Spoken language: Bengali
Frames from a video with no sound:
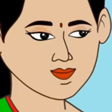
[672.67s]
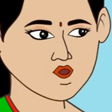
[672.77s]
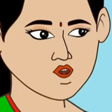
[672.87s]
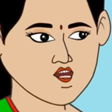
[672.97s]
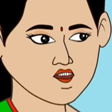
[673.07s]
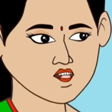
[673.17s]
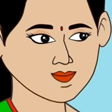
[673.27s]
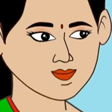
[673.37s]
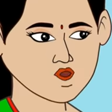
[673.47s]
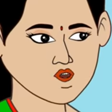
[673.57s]
বলি
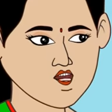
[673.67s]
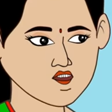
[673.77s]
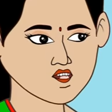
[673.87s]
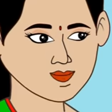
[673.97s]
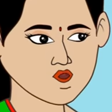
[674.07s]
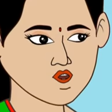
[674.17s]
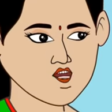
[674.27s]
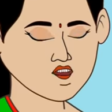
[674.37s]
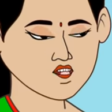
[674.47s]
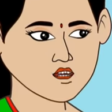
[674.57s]
আমরা বরং এই পুকুরে
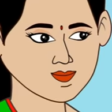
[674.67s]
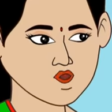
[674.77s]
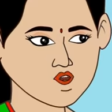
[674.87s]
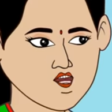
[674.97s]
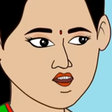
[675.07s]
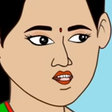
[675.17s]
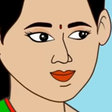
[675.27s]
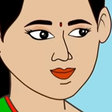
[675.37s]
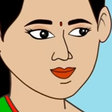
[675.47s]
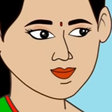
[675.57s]
ছোট ছোট মাছ
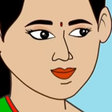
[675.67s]
ছাড়বো